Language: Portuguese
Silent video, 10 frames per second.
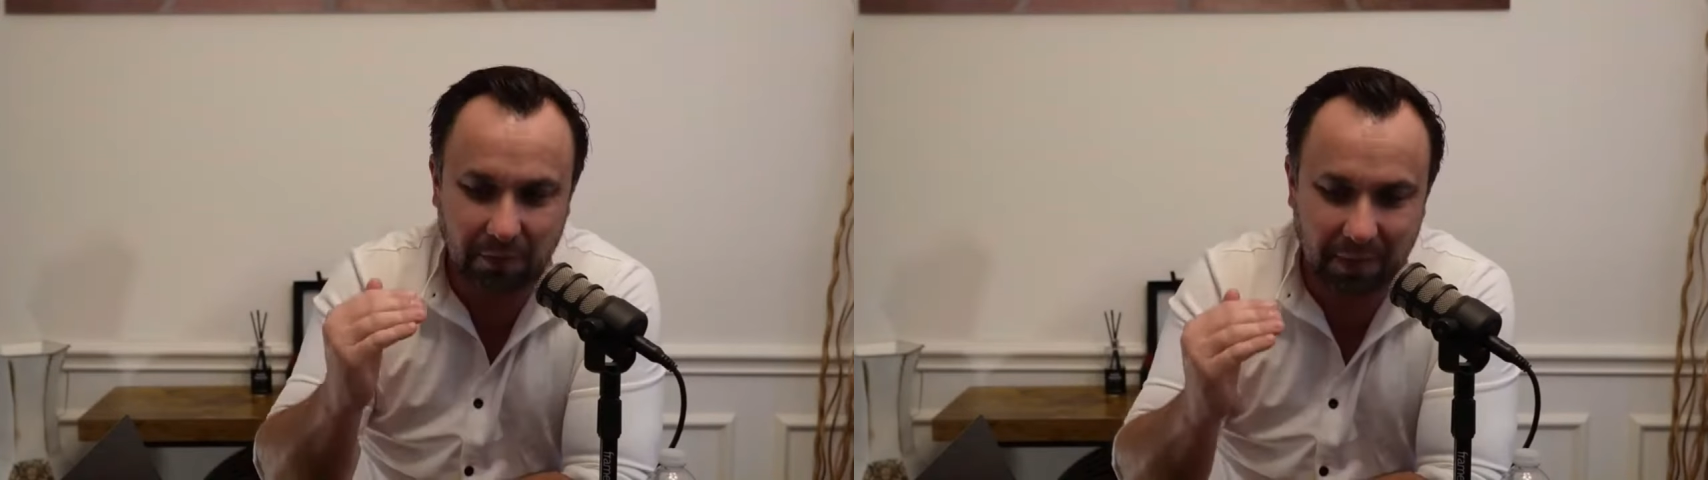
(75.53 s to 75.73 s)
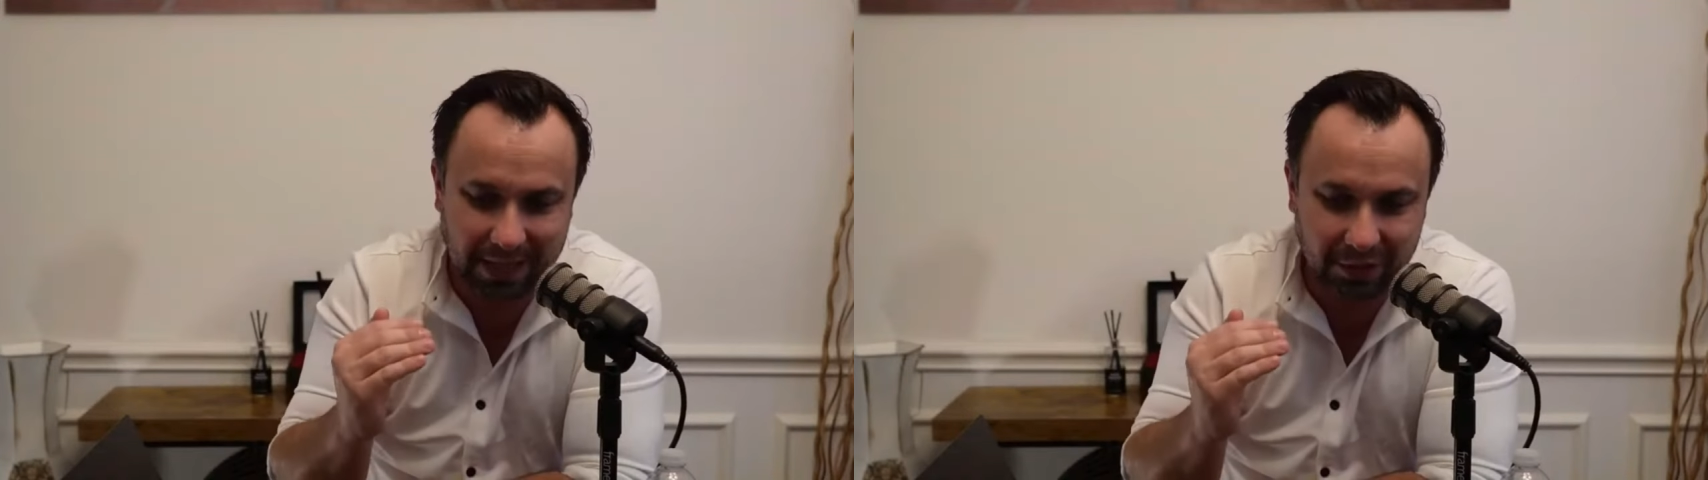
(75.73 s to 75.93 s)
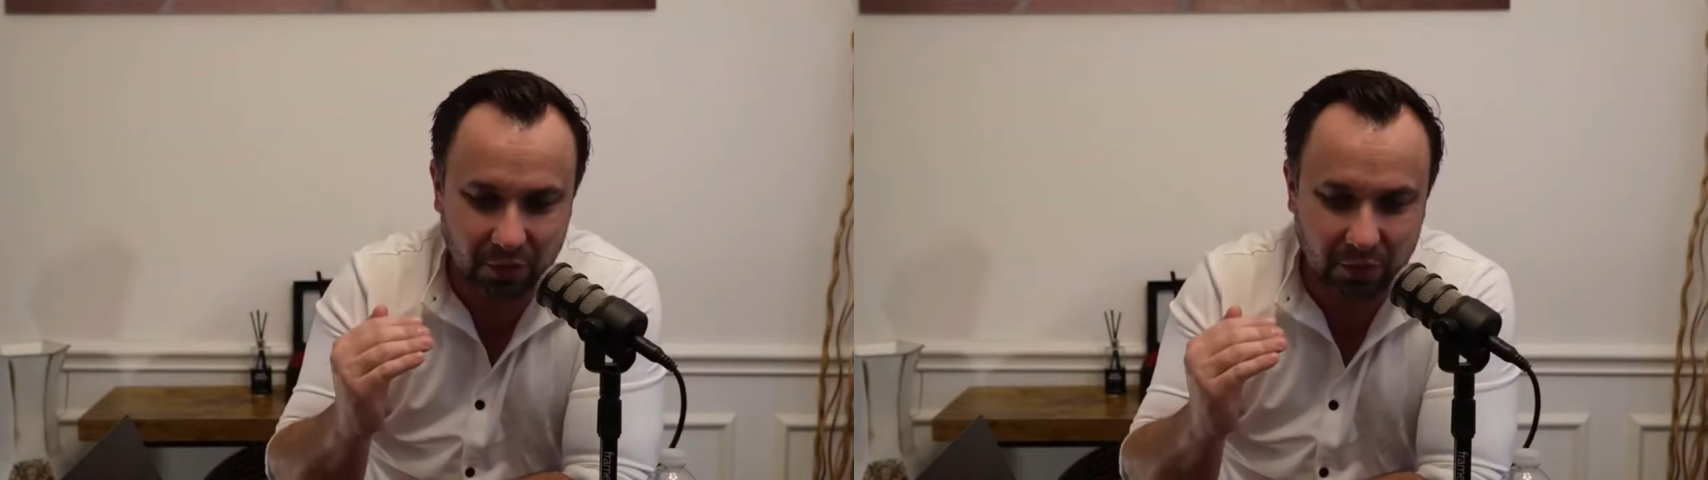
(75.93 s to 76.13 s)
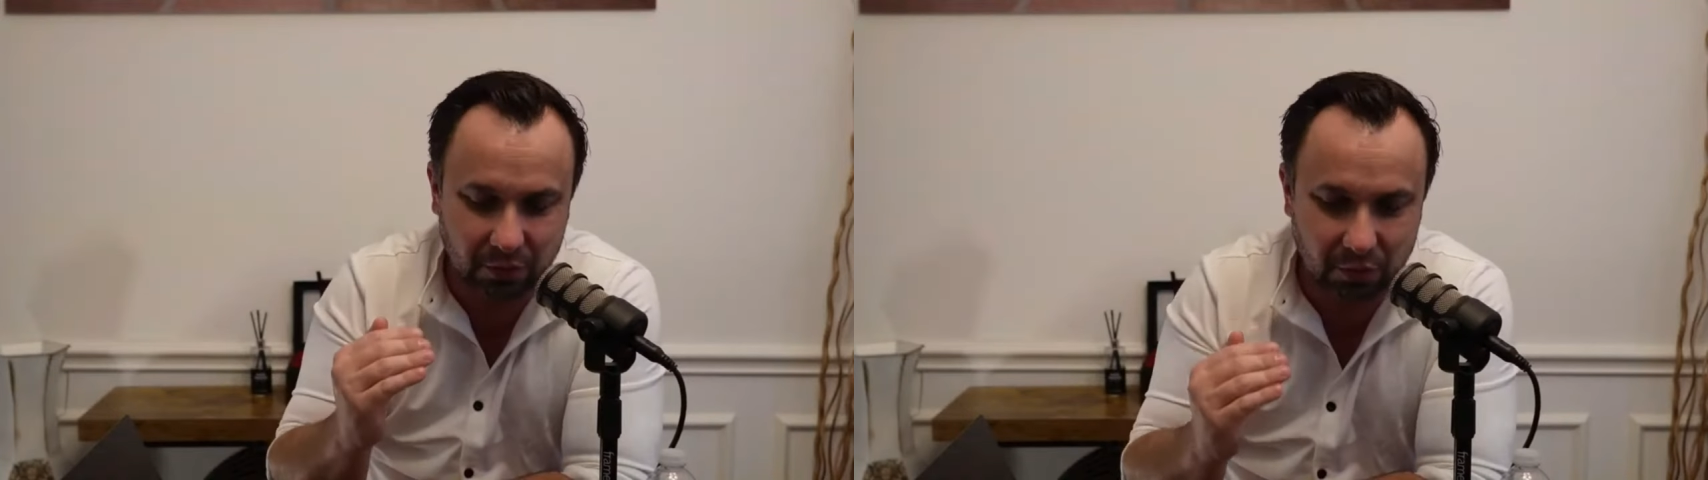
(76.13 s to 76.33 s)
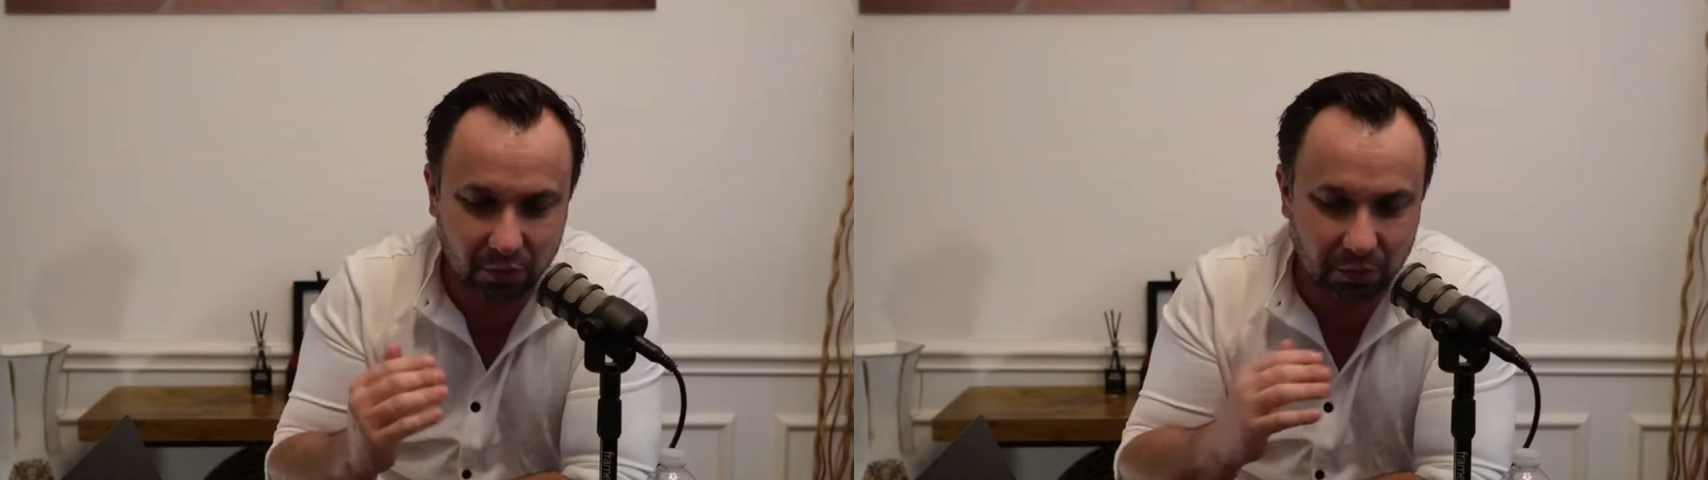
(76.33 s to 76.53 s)
baixe o
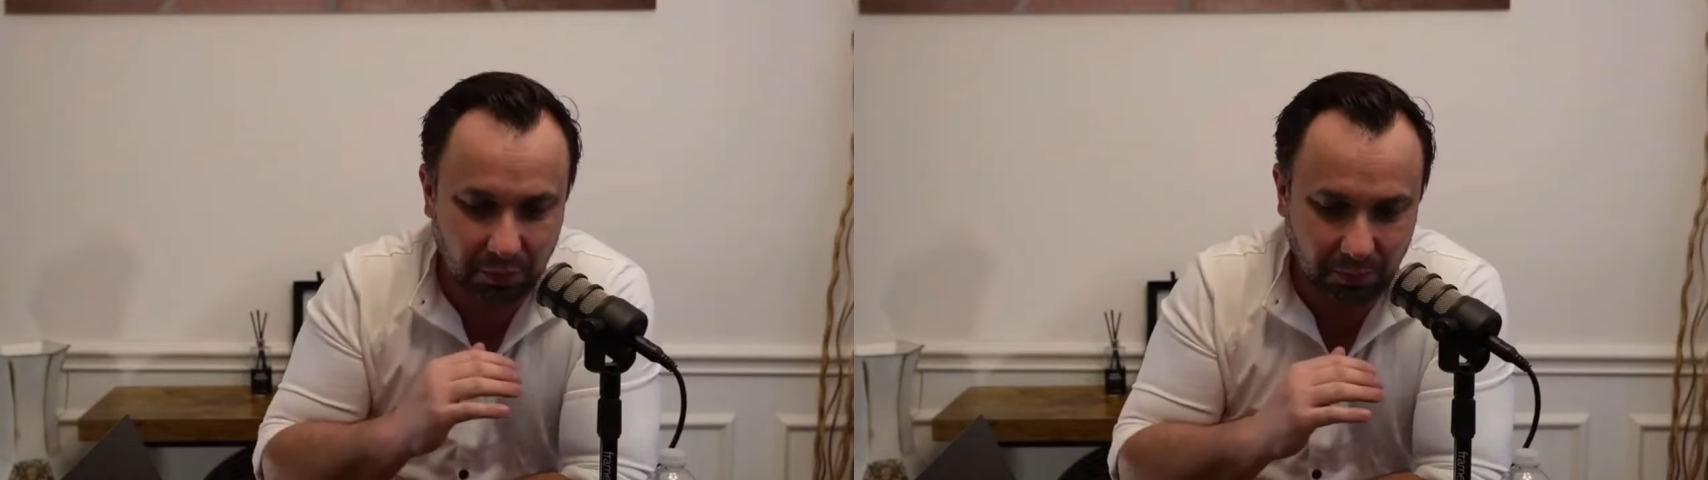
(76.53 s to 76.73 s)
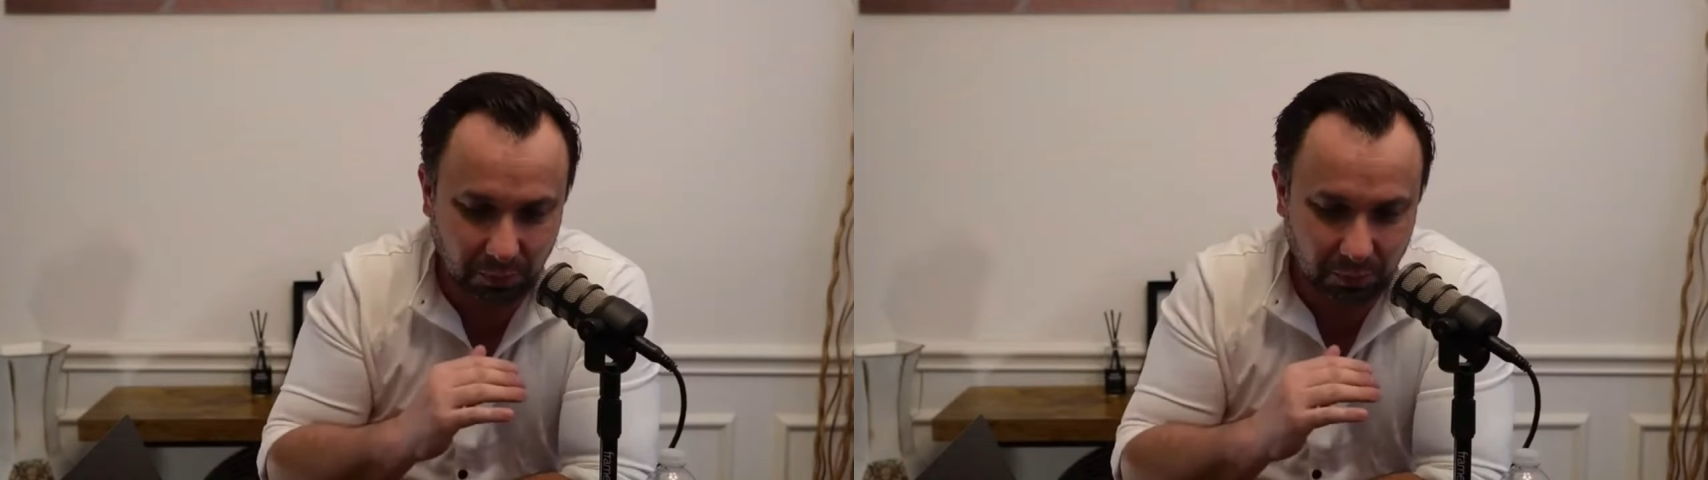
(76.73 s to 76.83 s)
consumo,